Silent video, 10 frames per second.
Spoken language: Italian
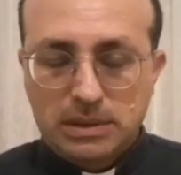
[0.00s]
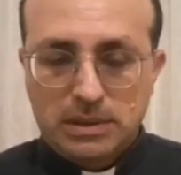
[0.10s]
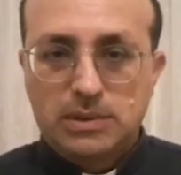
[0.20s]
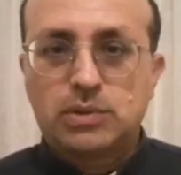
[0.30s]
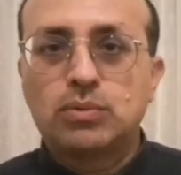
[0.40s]
è
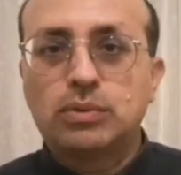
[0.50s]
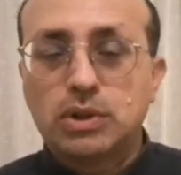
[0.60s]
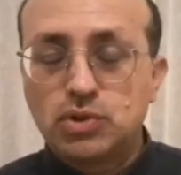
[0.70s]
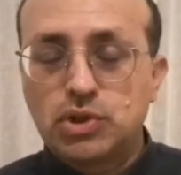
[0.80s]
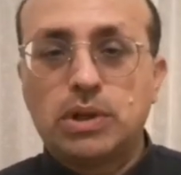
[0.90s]

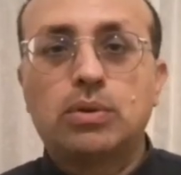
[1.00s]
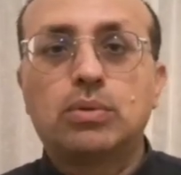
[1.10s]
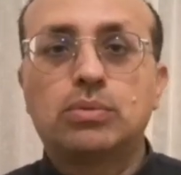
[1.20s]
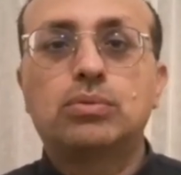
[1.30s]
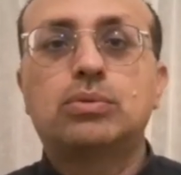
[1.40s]
assunta in cielo
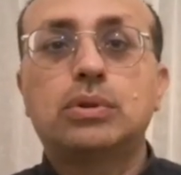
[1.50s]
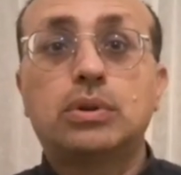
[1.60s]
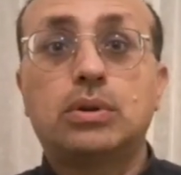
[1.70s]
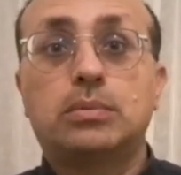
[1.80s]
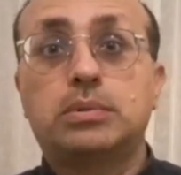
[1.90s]
con tutto
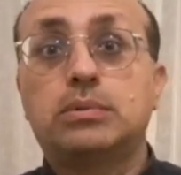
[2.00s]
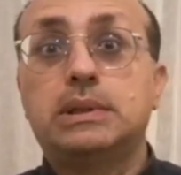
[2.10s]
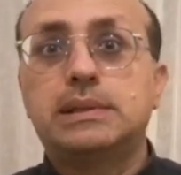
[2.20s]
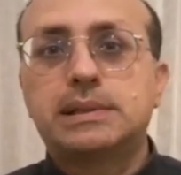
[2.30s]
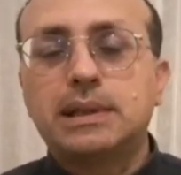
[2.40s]
il corpo,
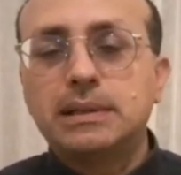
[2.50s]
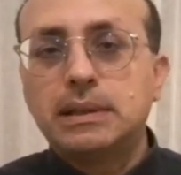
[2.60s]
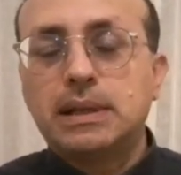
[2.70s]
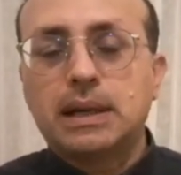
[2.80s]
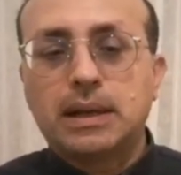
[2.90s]
quindi sta a
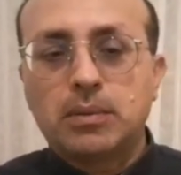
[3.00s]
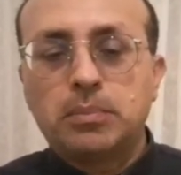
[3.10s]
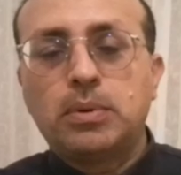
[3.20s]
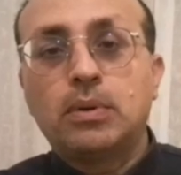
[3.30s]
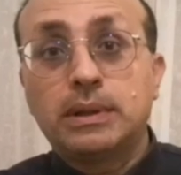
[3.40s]
indicare
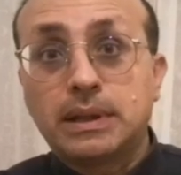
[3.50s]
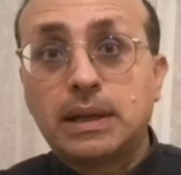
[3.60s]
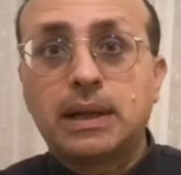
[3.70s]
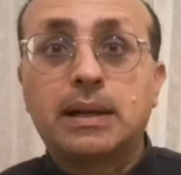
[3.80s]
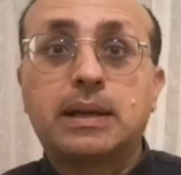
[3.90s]
un po'
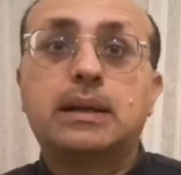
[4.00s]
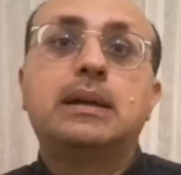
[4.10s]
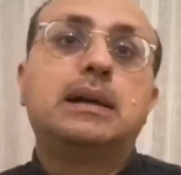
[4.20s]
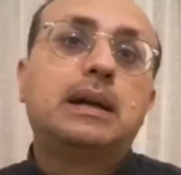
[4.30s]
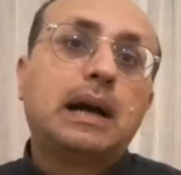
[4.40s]
andare
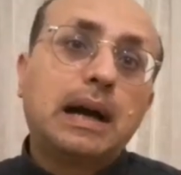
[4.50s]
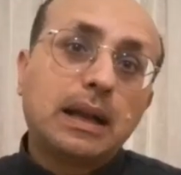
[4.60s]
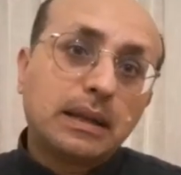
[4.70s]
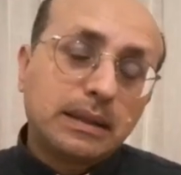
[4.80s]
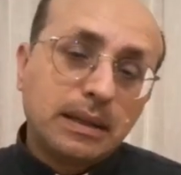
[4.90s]
anche
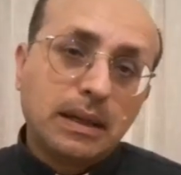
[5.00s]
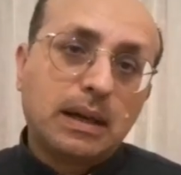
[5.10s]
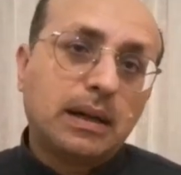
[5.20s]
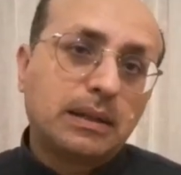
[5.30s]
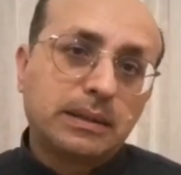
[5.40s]
al di
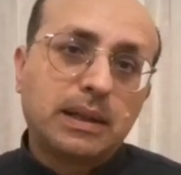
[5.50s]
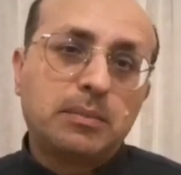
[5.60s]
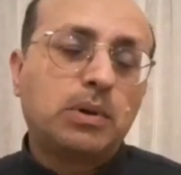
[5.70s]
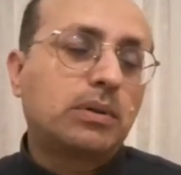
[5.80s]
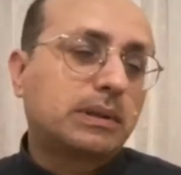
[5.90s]
là
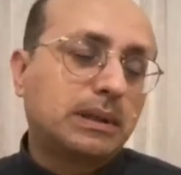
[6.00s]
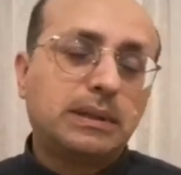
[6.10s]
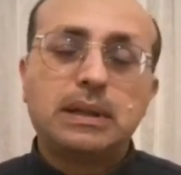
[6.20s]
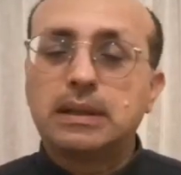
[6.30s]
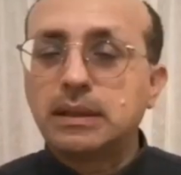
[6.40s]
della morte,
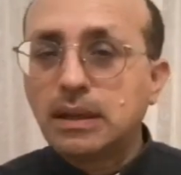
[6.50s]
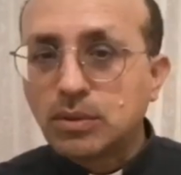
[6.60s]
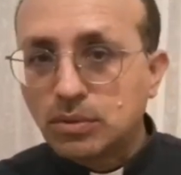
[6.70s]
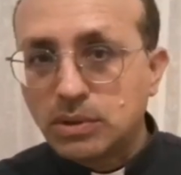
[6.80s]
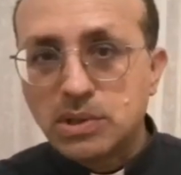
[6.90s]
al di là
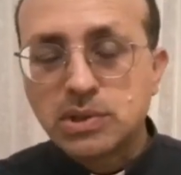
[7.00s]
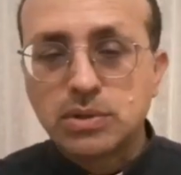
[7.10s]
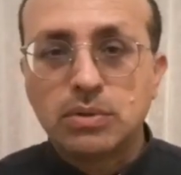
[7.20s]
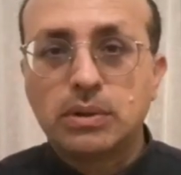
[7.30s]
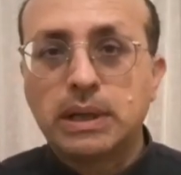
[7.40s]
della
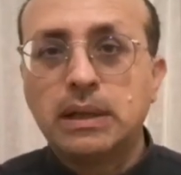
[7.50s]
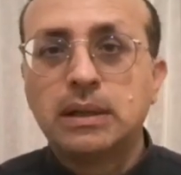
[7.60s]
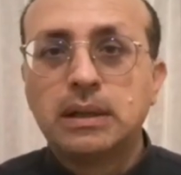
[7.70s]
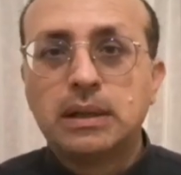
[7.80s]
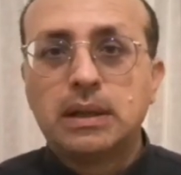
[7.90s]

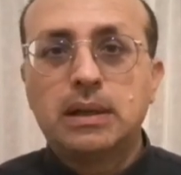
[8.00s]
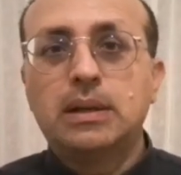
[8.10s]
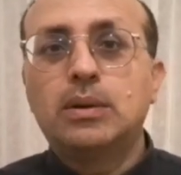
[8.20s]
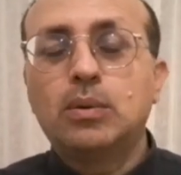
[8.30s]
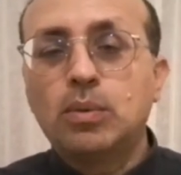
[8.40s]
condizione
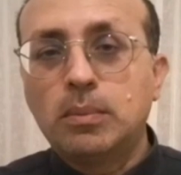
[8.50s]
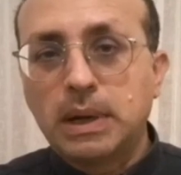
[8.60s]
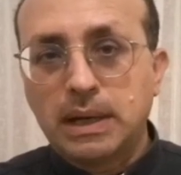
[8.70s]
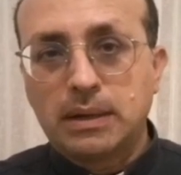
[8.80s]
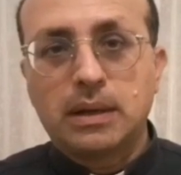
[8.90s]
eh,
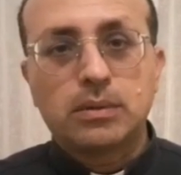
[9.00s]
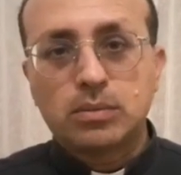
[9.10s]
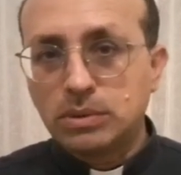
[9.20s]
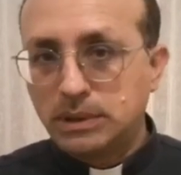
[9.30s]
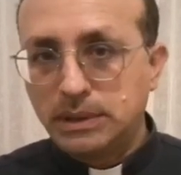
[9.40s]

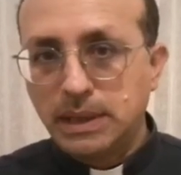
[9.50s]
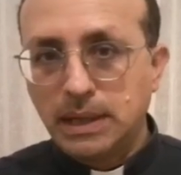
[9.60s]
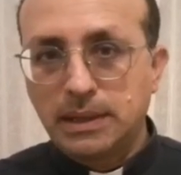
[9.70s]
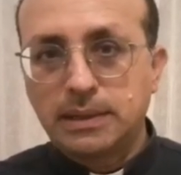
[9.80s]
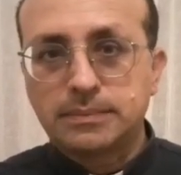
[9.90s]
umana
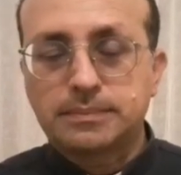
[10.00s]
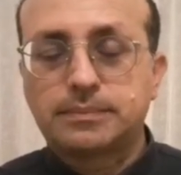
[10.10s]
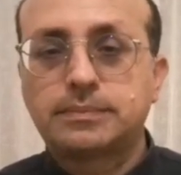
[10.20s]
quotidiana.